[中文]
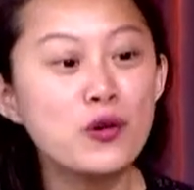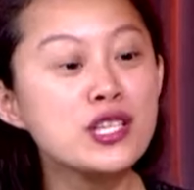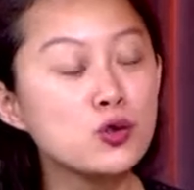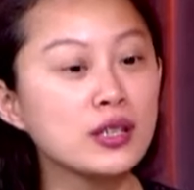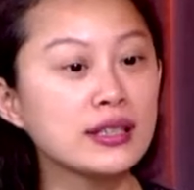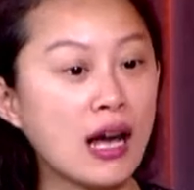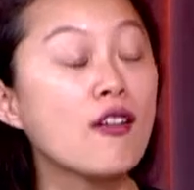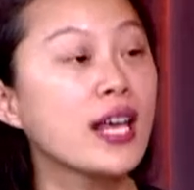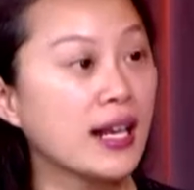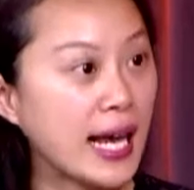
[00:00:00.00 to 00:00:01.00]
如果是说
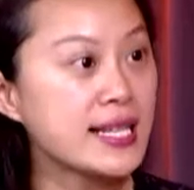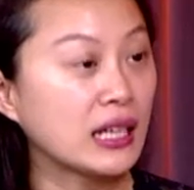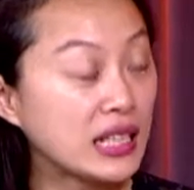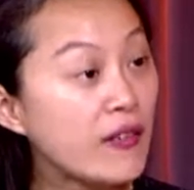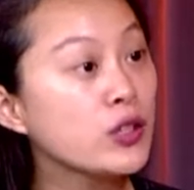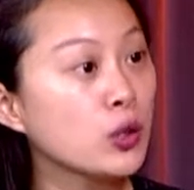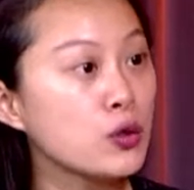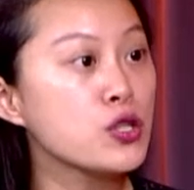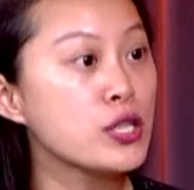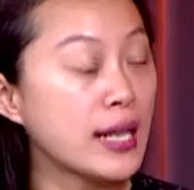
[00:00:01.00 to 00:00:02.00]
导演来讲，大部分都
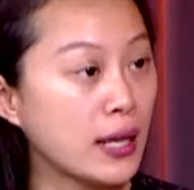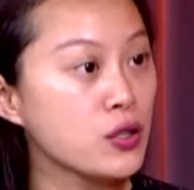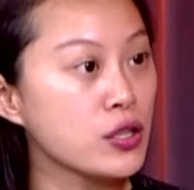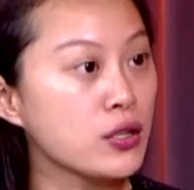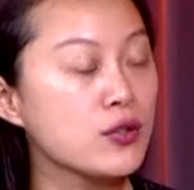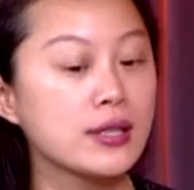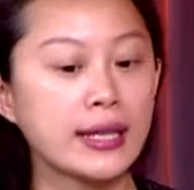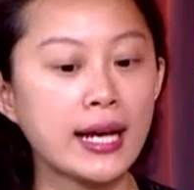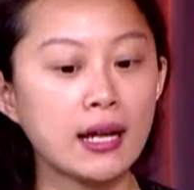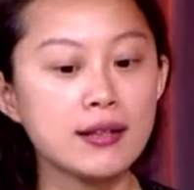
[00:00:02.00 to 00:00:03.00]
是男生，就是
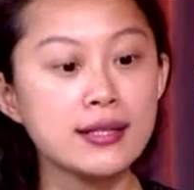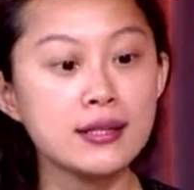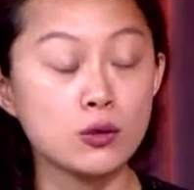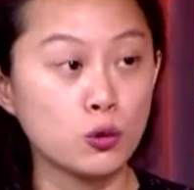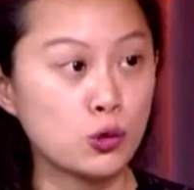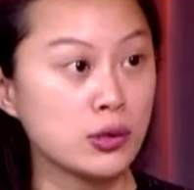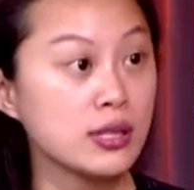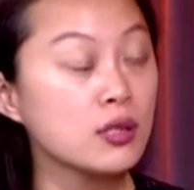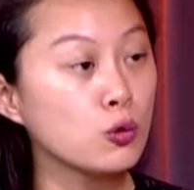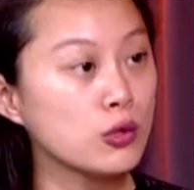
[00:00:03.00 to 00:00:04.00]
你看到四十五、
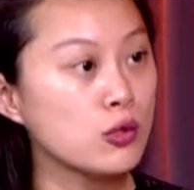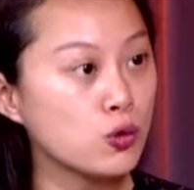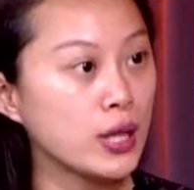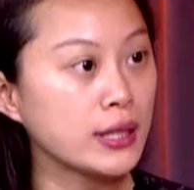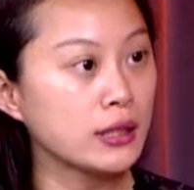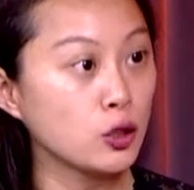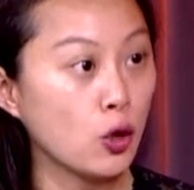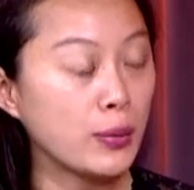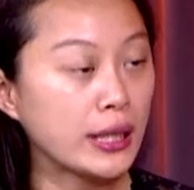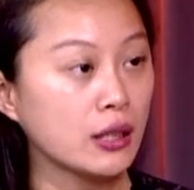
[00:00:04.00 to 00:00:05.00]
四五十岁的
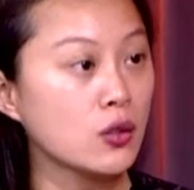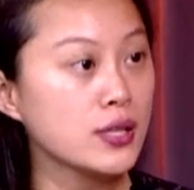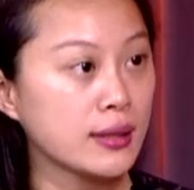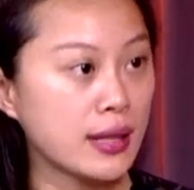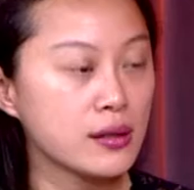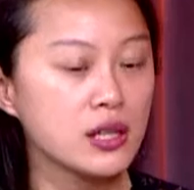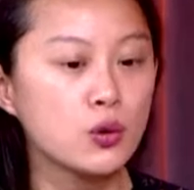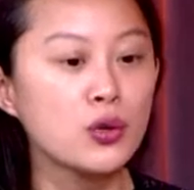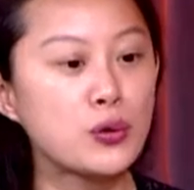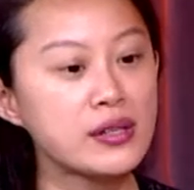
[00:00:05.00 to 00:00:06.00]
有名的都是男生，因
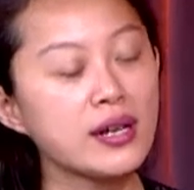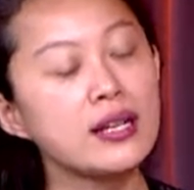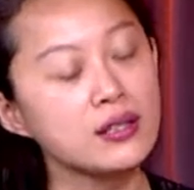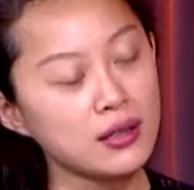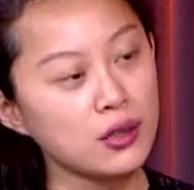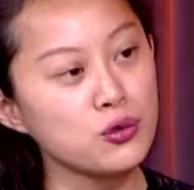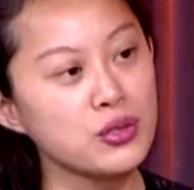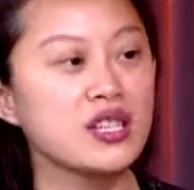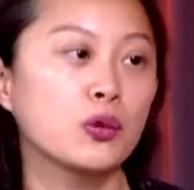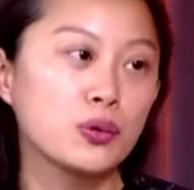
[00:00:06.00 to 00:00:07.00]
为女生还是要去
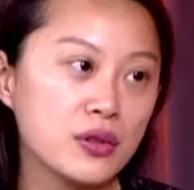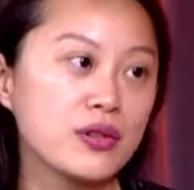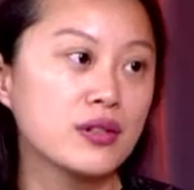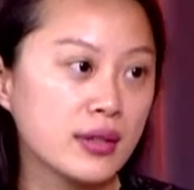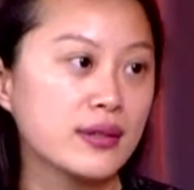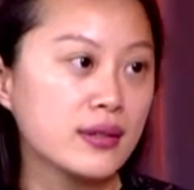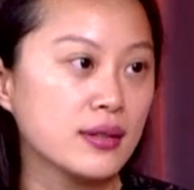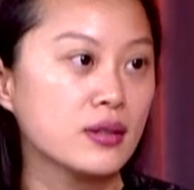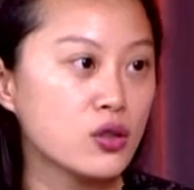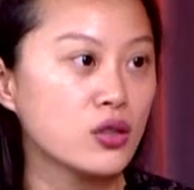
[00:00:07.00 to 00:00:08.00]
结婚生子
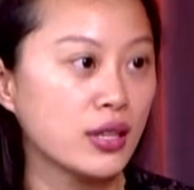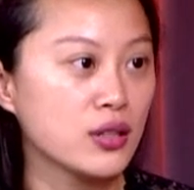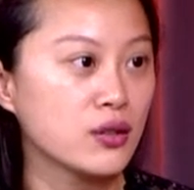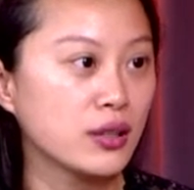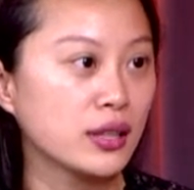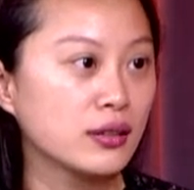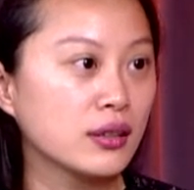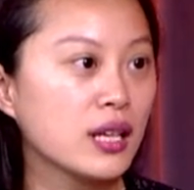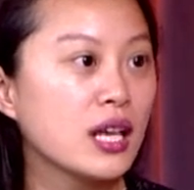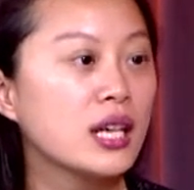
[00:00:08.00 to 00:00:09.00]
之类之类
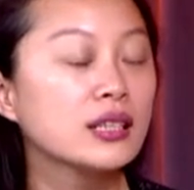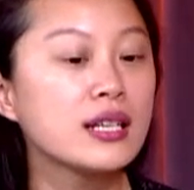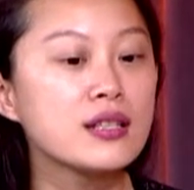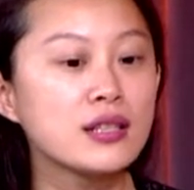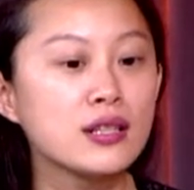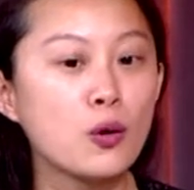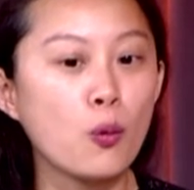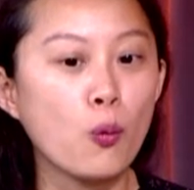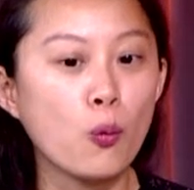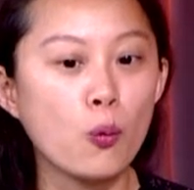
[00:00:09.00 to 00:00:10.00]
的。嗯，但是
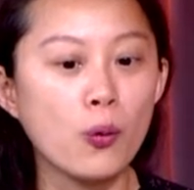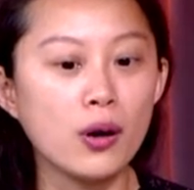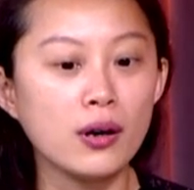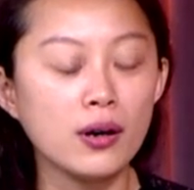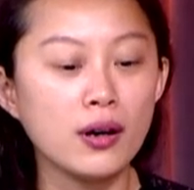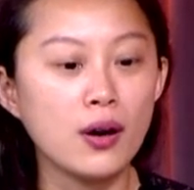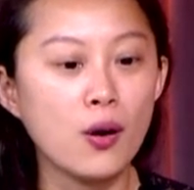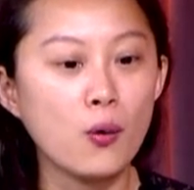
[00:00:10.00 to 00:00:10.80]
我